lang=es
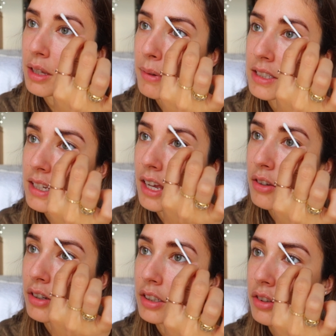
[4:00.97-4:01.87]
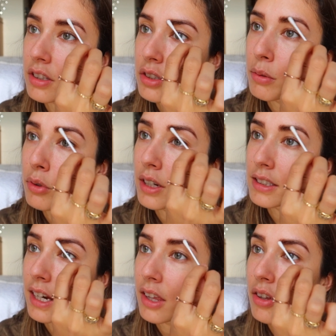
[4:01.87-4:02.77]
demasiado, entonces como que
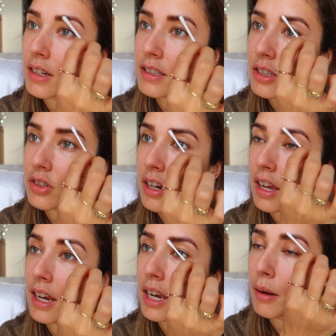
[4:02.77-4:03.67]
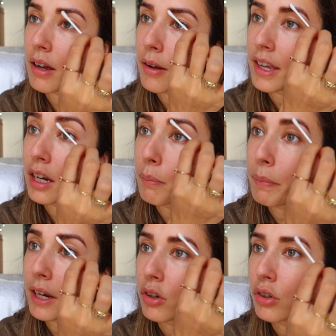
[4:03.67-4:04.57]
se ha quedado el exceso en, el
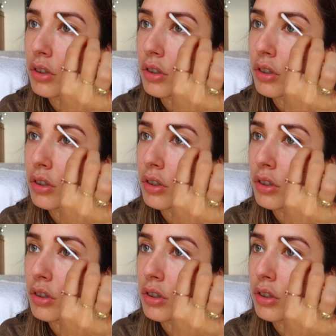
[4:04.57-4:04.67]
pelo